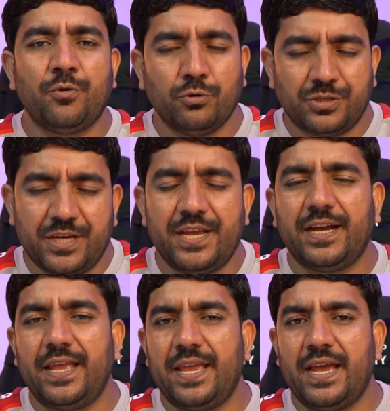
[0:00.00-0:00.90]
यूज की
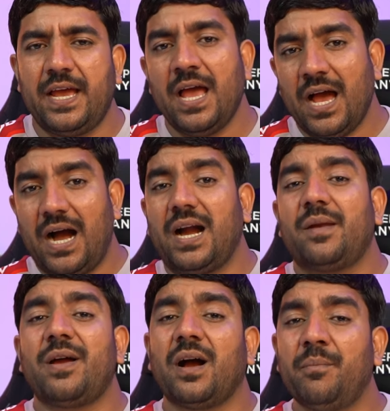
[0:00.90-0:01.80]
गई है अगर
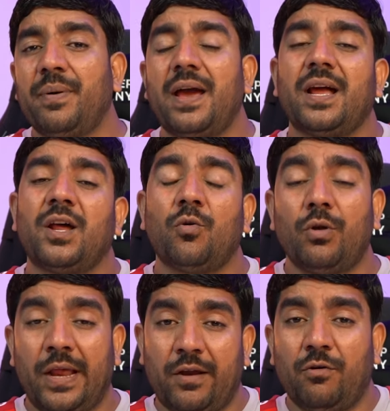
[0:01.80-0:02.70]
मैं कंपेयर करूं
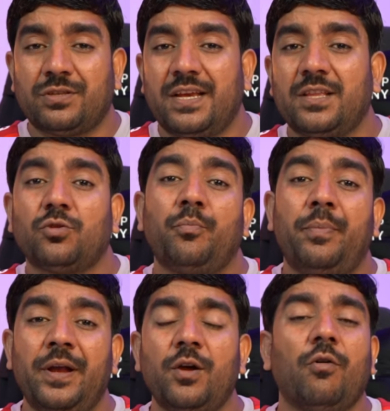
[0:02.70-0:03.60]
लेनोवा से तो
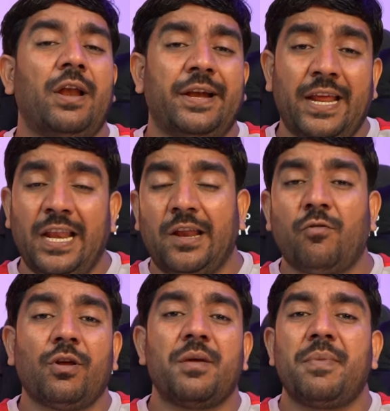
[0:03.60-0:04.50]
बिल्ड क्वालिटी
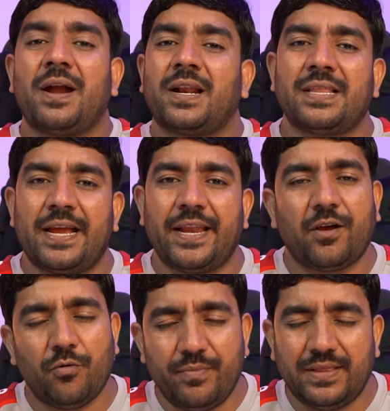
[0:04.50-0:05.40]
लेनोवा की बेटर देखने
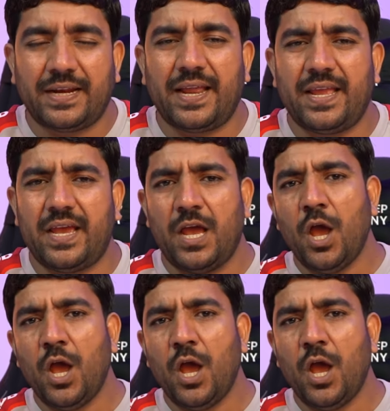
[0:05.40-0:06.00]
को मिल रही है